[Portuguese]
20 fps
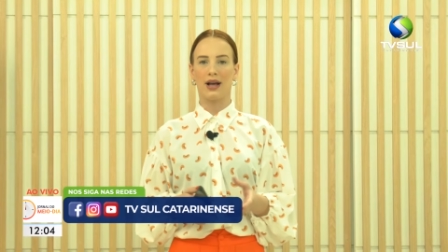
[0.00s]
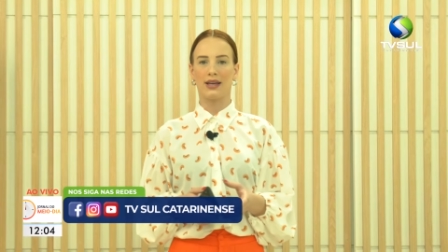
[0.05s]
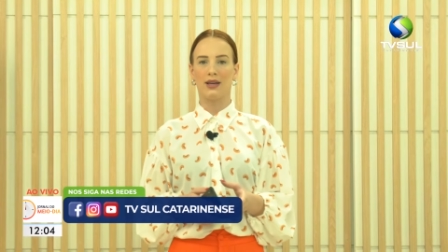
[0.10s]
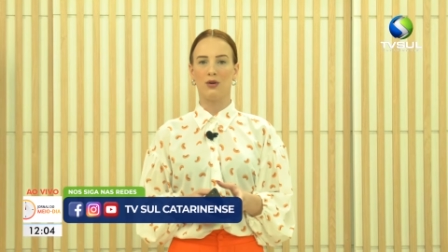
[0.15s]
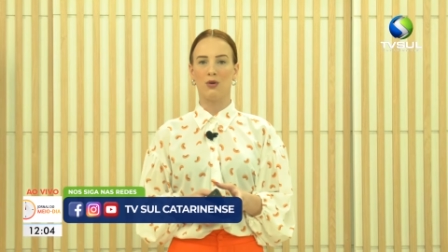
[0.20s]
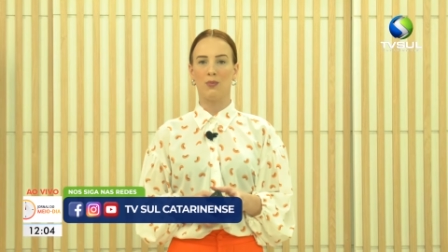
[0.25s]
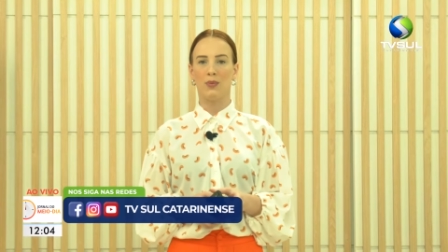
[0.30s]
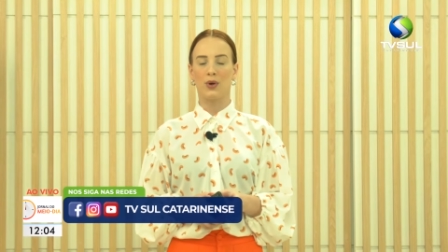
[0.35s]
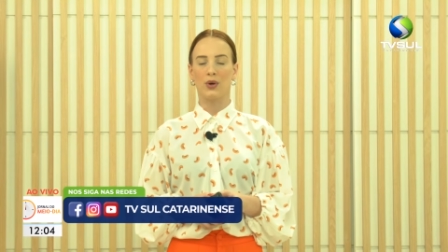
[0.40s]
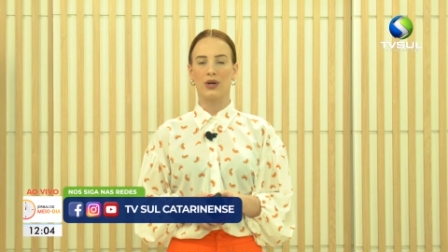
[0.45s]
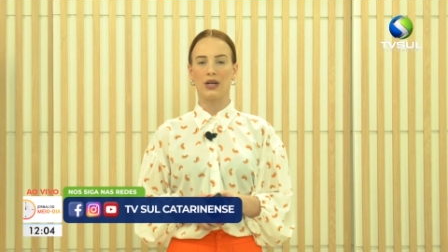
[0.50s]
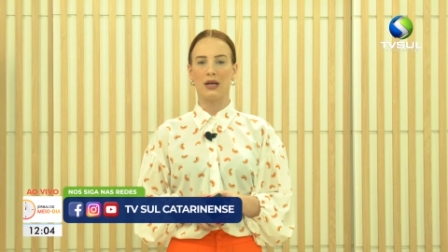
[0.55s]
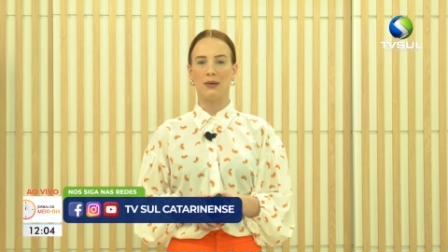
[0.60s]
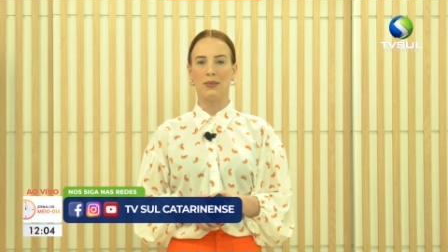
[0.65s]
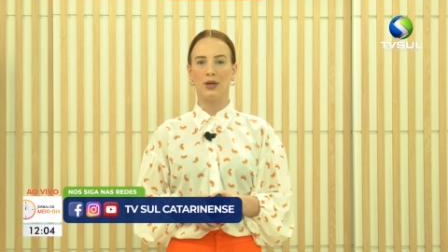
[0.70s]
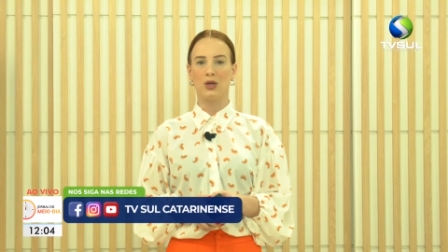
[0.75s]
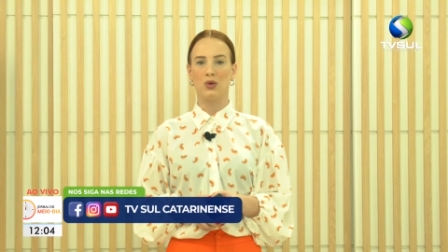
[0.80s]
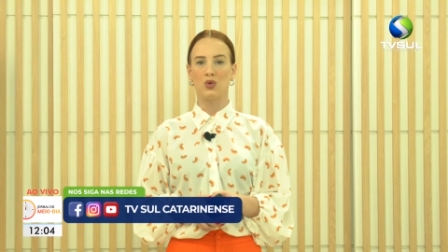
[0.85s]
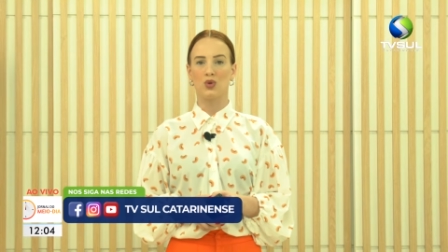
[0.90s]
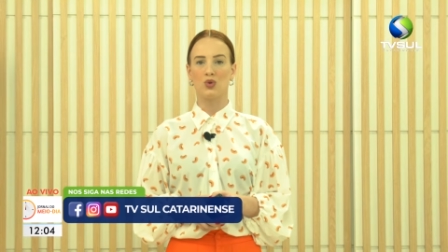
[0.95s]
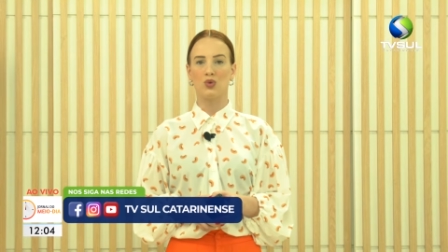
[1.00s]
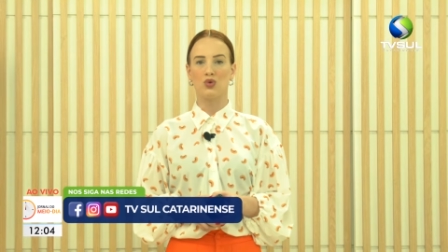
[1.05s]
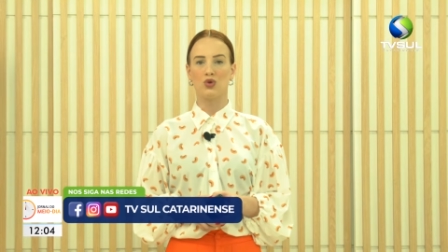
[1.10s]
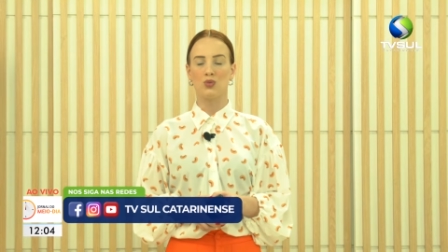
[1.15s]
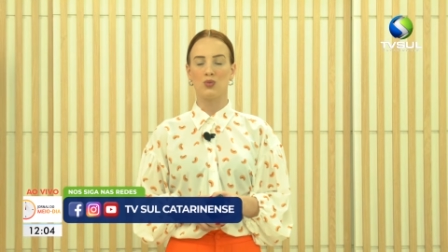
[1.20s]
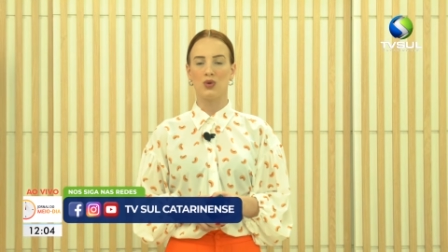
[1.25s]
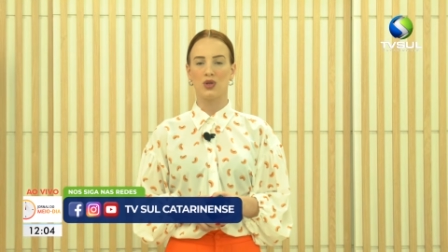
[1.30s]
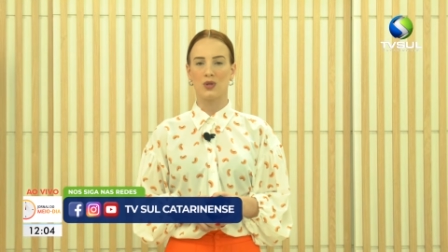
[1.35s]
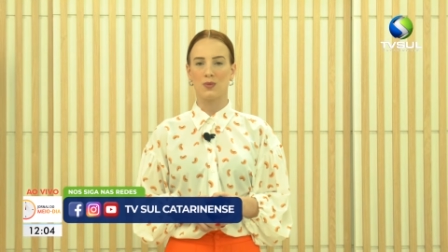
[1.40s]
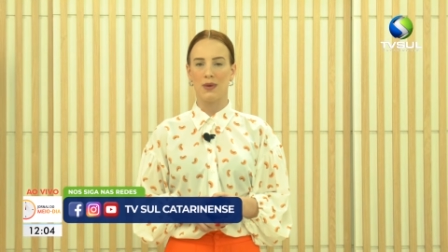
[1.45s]
aqui no programa nos
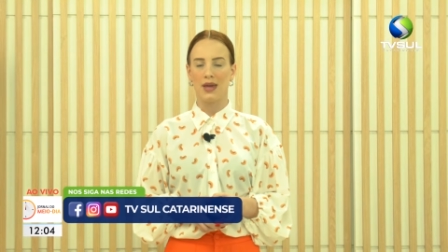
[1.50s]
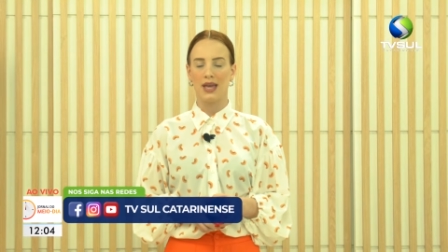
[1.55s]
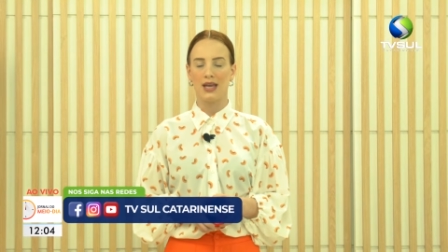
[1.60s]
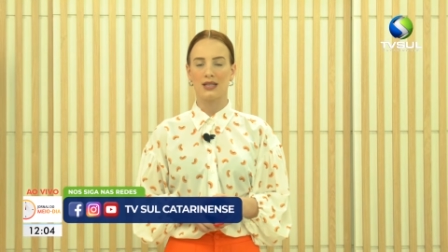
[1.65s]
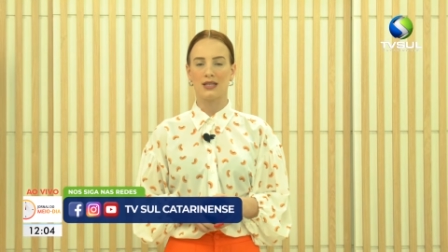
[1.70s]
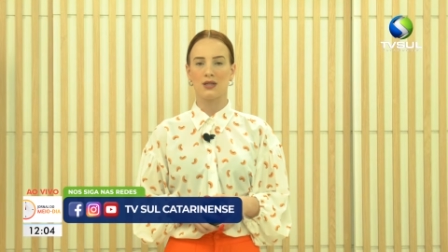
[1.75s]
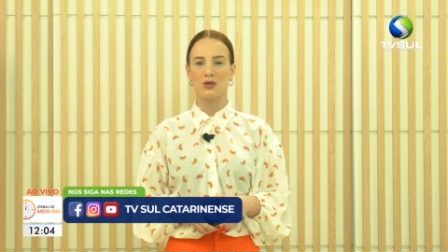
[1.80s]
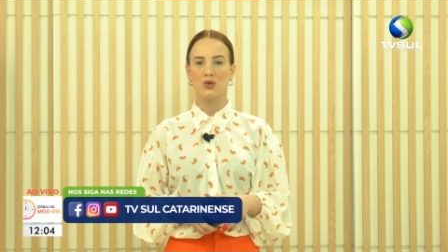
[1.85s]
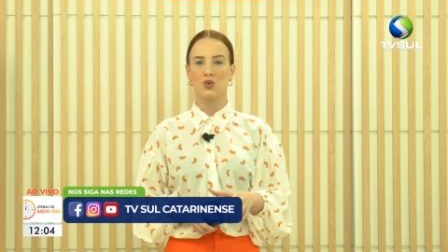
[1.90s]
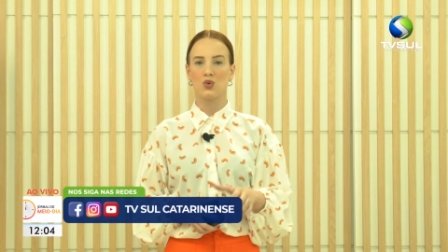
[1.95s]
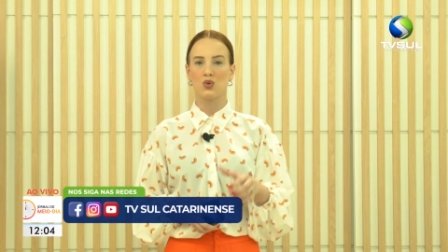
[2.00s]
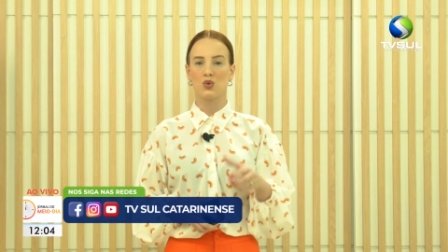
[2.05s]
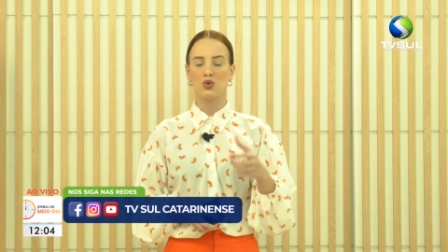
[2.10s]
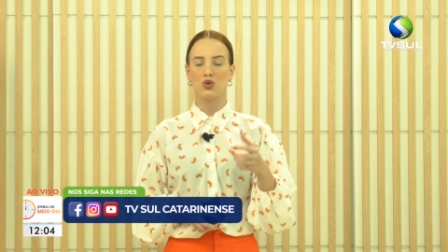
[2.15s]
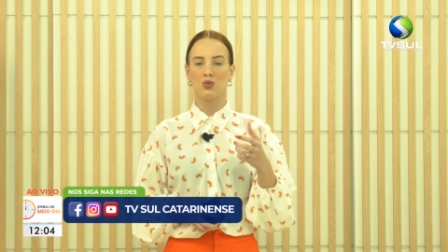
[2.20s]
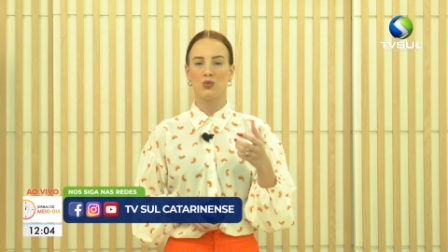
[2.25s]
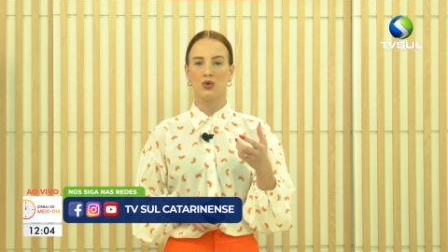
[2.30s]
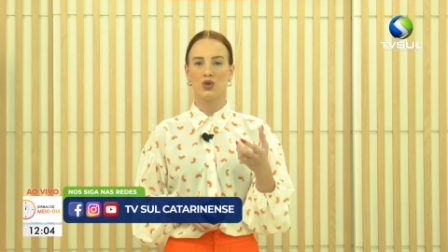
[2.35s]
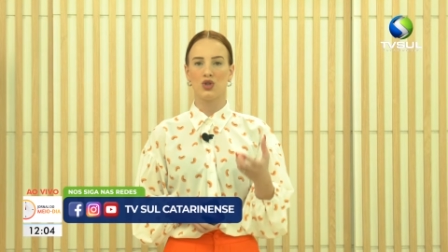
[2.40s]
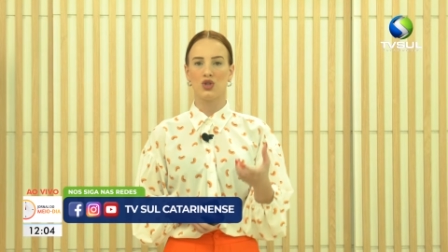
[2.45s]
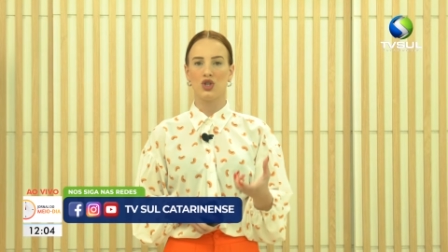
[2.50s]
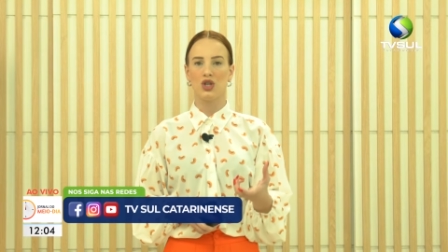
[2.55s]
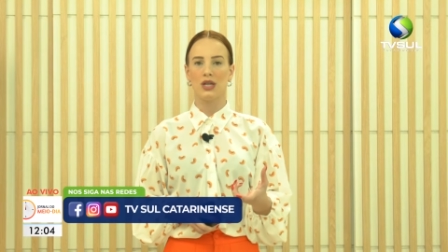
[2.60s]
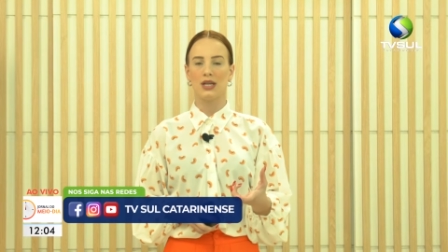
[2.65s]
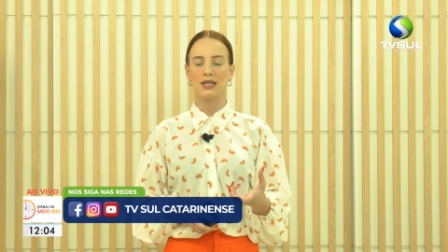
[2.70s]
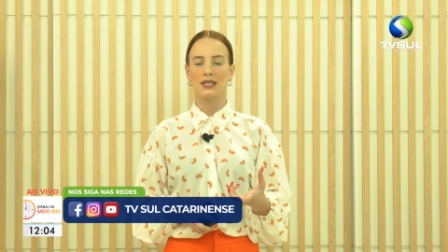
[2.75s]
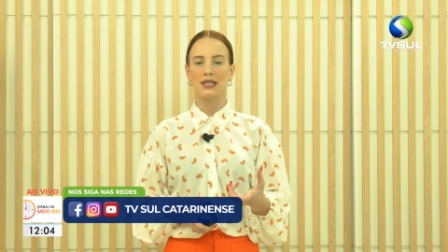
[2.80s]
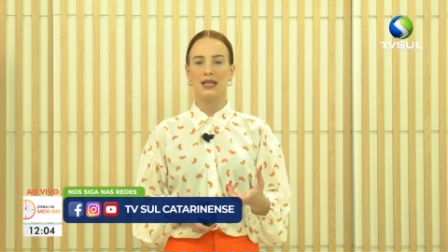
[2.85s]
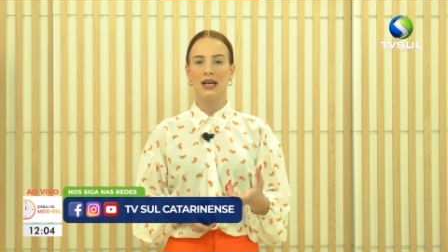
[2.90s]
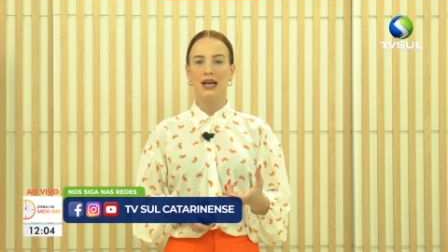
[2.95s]
últimos meses, nos últimos
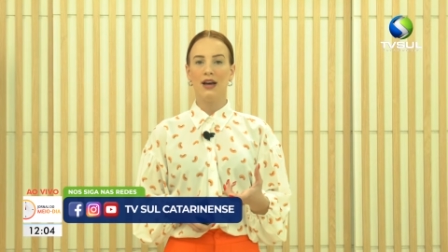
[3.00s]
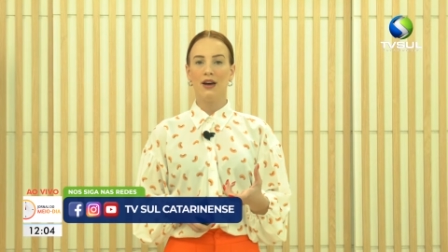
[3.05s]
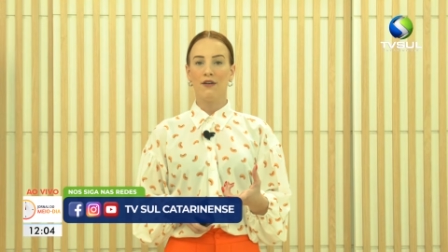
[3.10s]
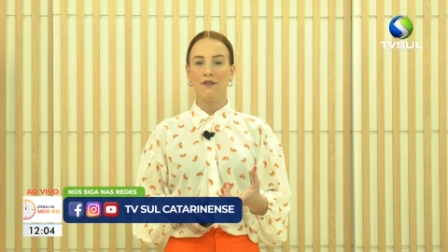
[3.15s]
dias,